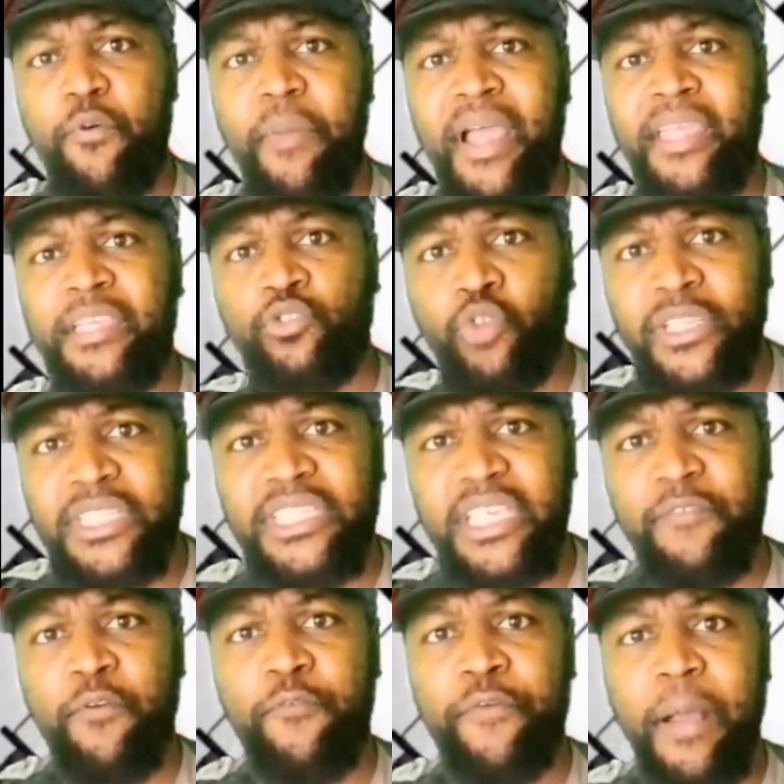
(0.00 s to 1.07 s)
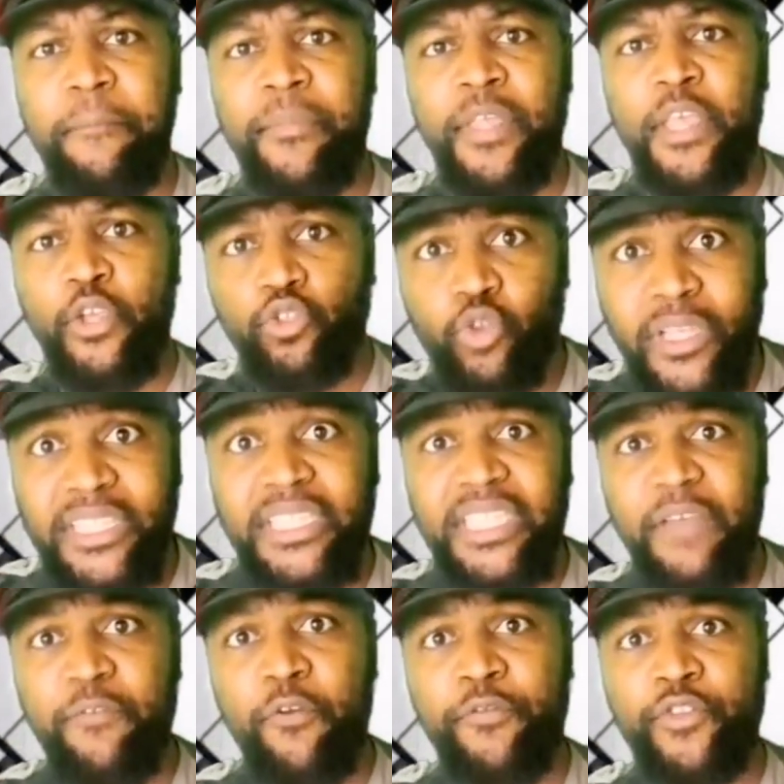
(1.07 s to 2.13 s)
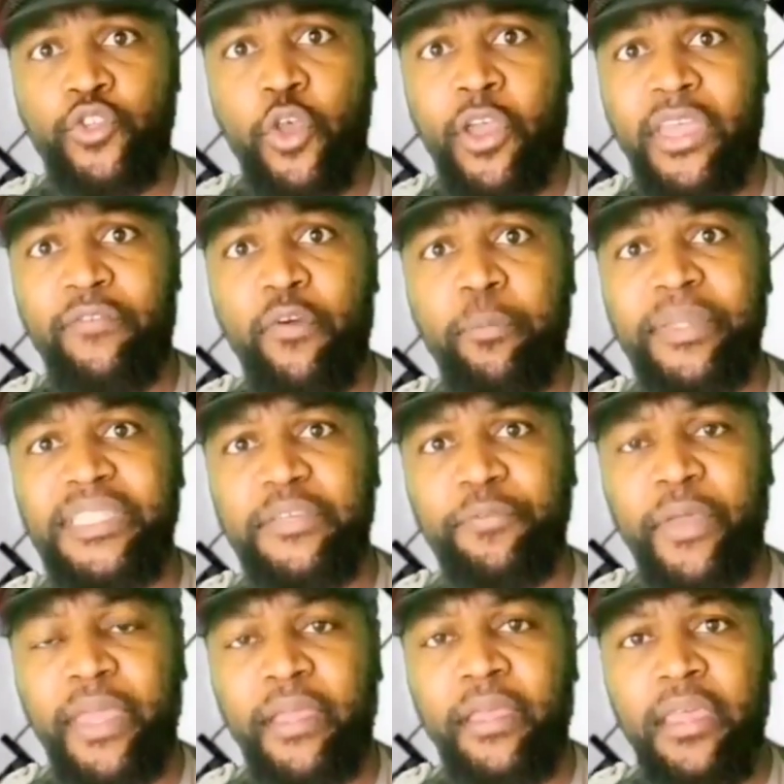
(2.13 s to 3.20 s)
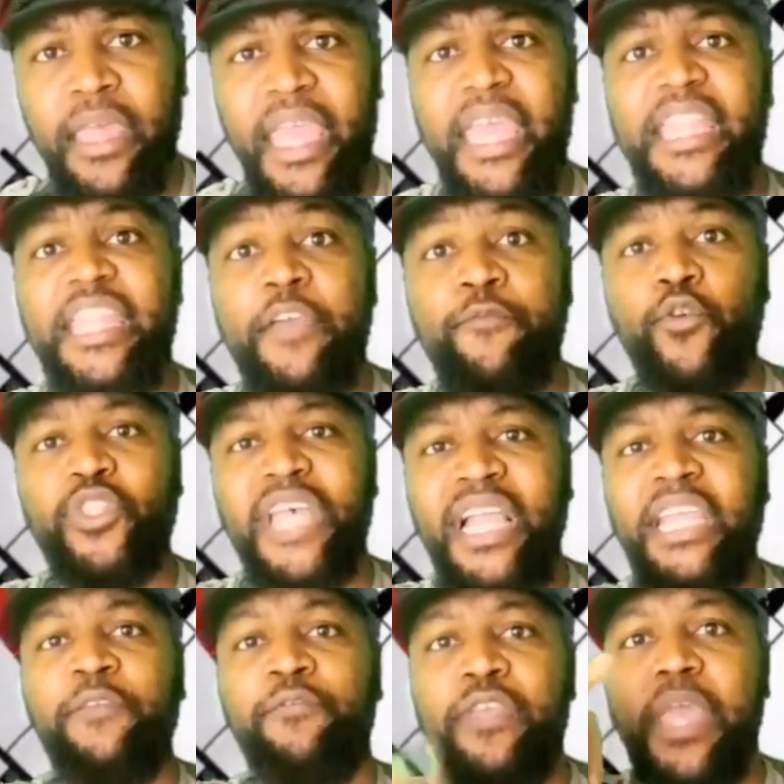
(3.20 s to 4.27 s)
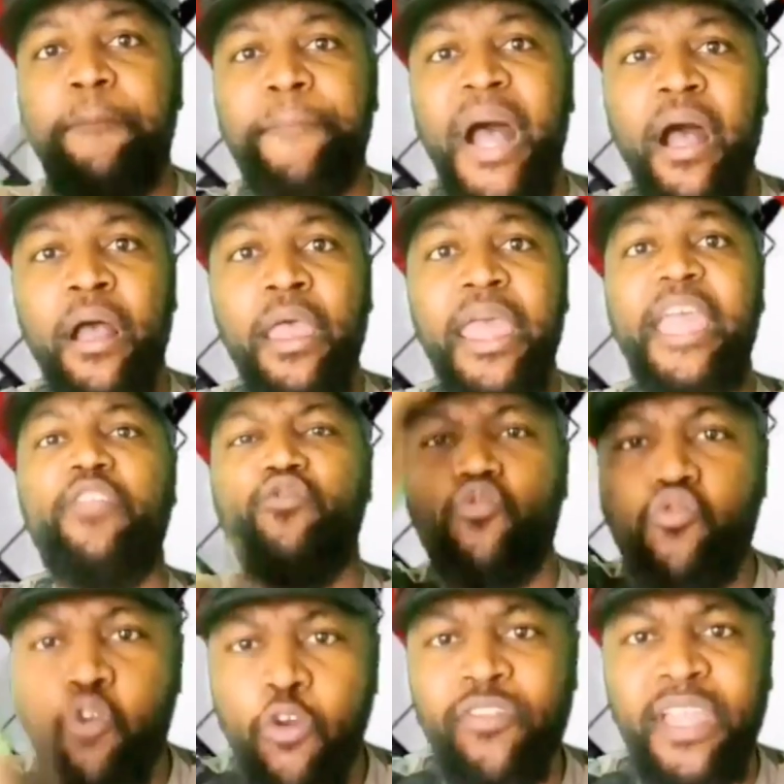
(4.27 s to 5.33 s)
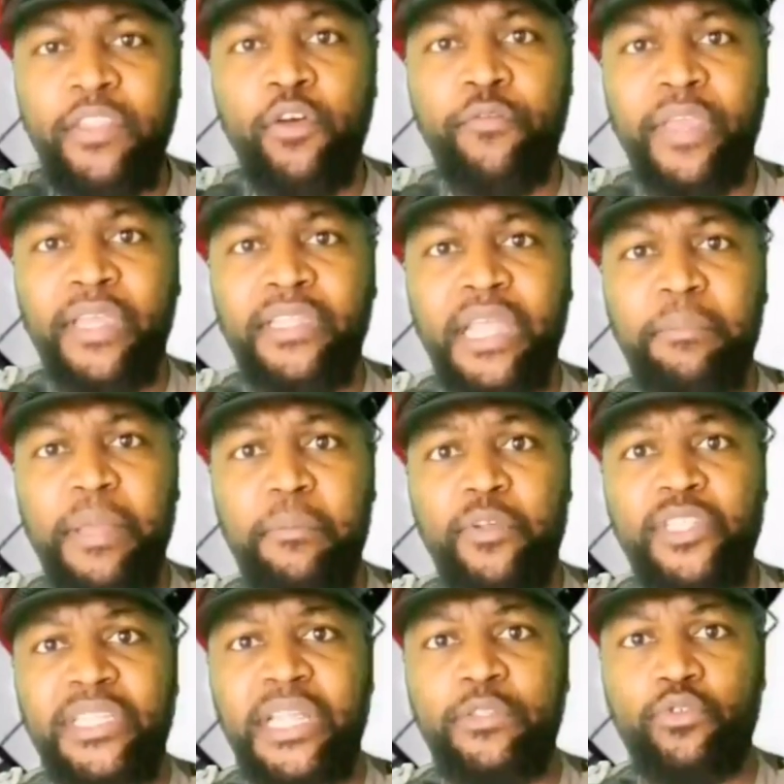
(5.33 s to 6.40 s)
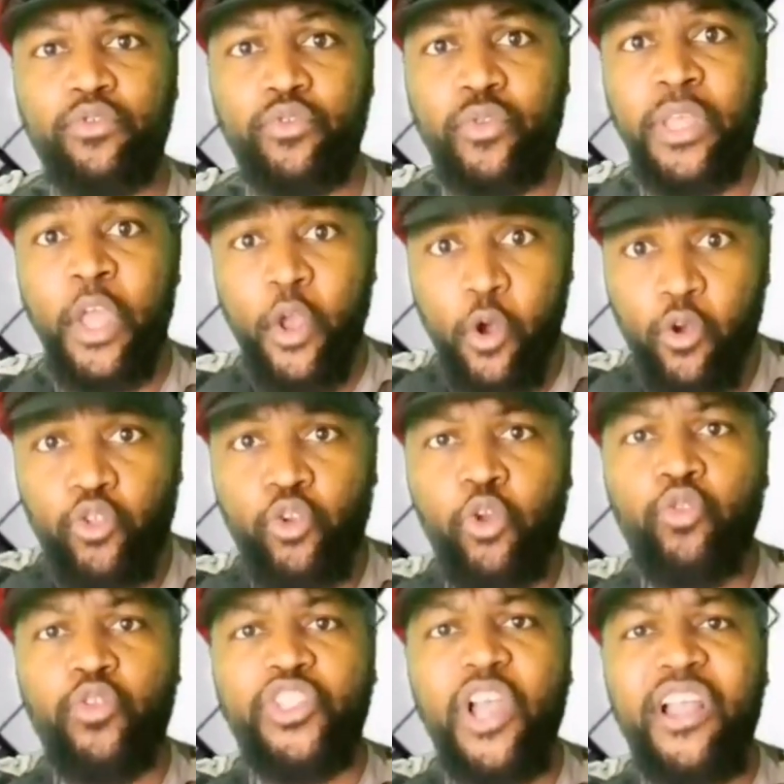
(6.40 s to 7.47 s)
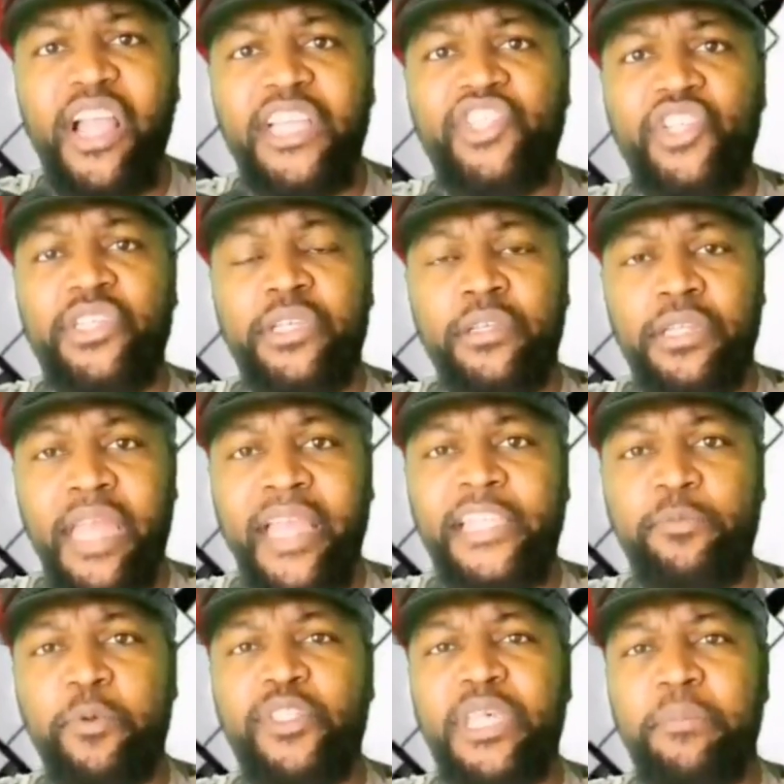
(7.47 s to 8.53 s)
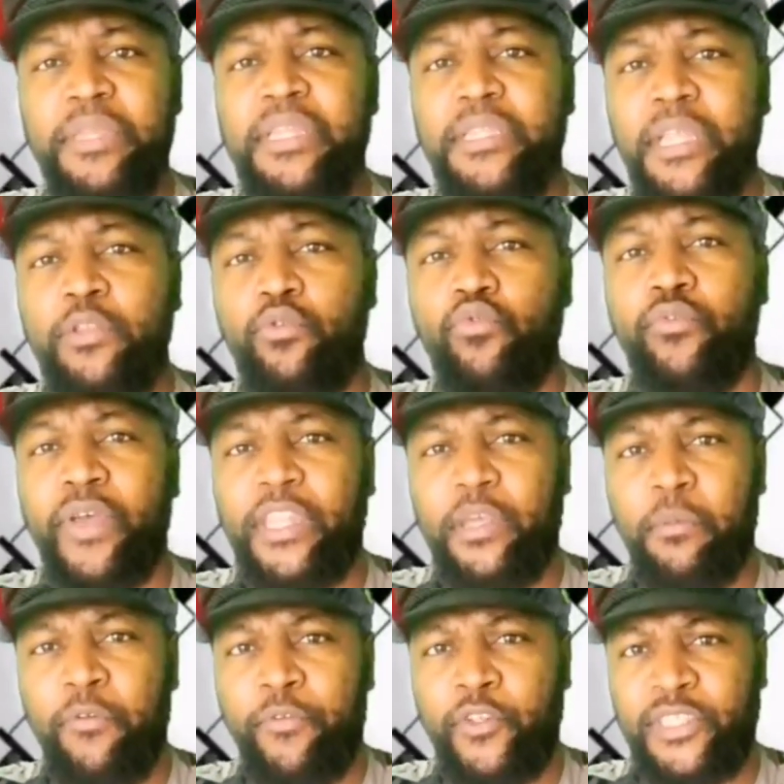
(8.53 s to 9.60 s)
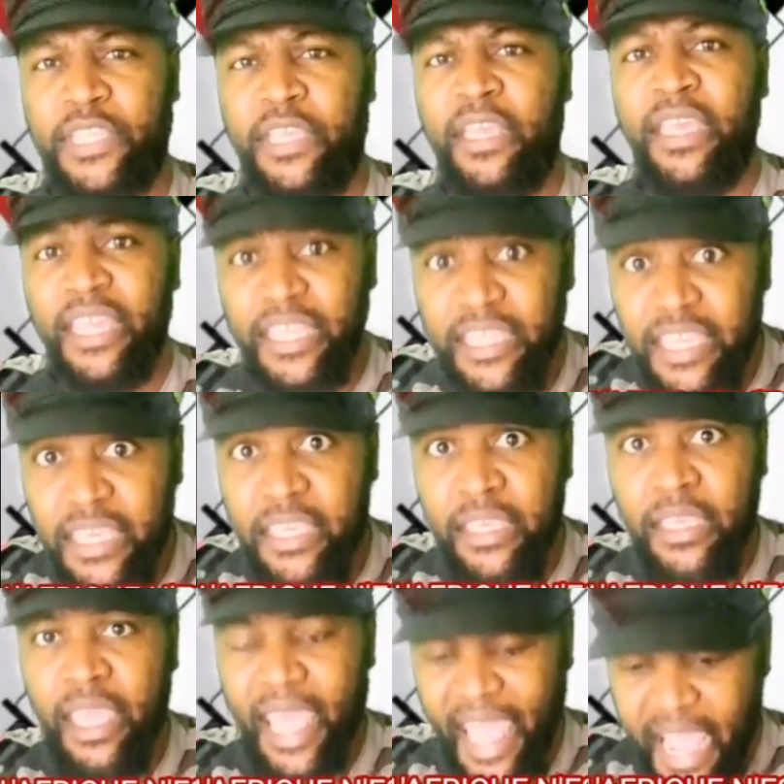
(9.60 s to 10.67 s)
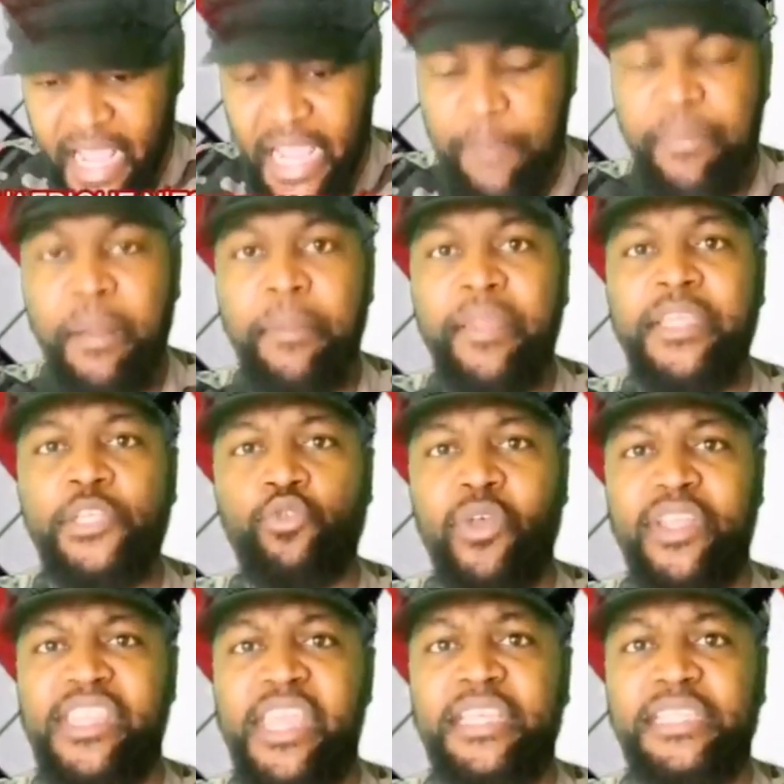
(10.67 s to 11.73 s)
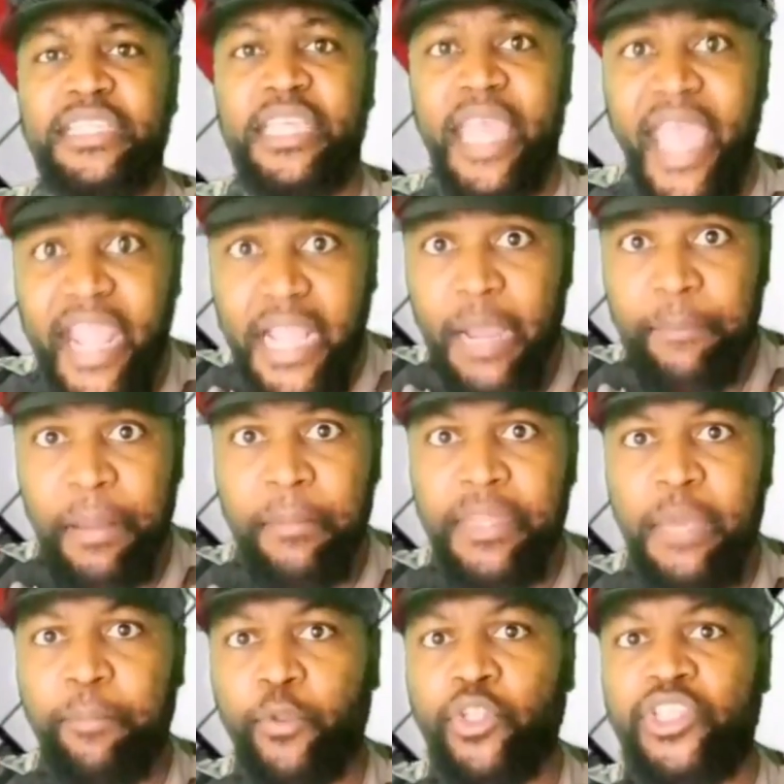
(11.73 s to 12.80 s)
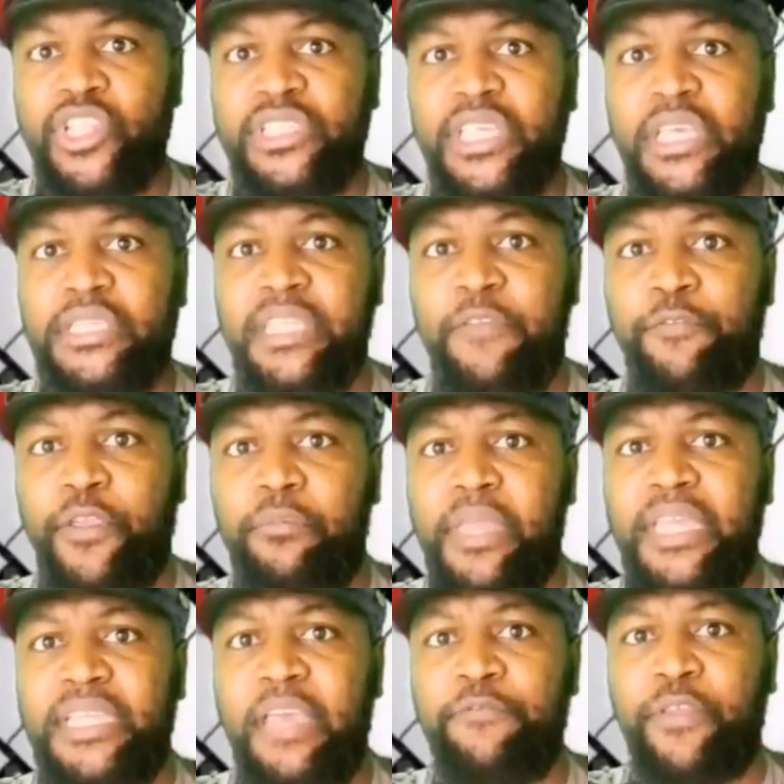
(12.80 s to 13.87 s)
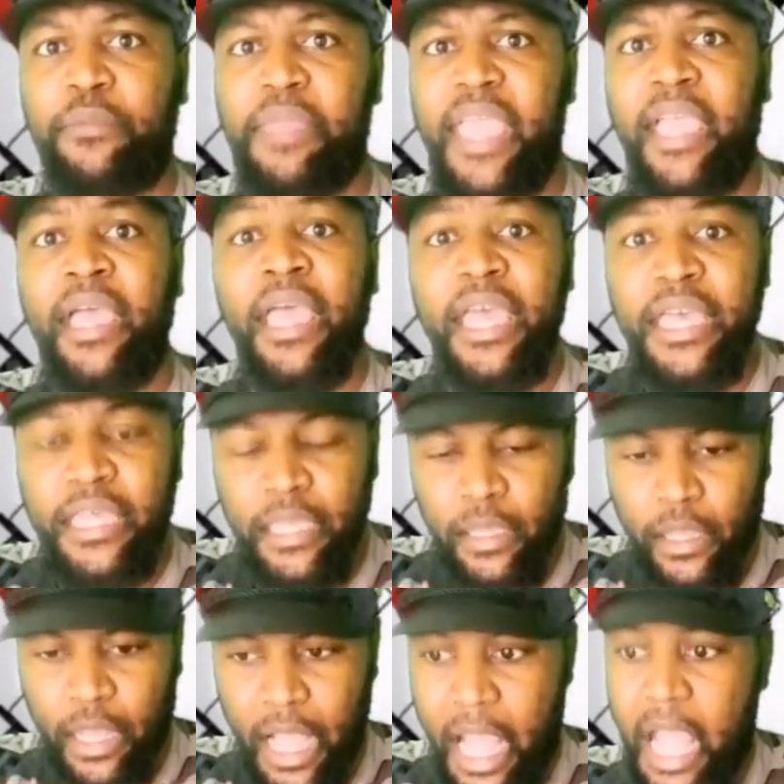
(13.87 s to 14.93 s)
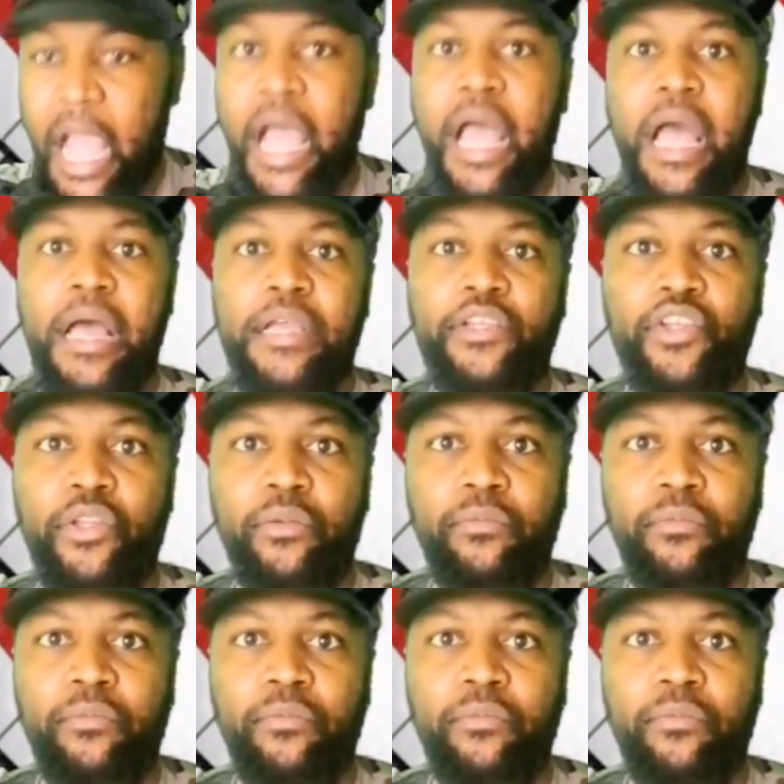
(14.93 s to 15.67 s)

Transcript: vos maris, choisissez vos femmes, choisissez vos sœurs et vos petits frères. Et ne vous sacrifiez pas. Et nous condamnons véritablement cette attitude. Aujourd'hui, j'engage la responsabilité du gouvernement français, qui, incapable de soigner ici, incapable de protéger ses infirmiers et infirmières, à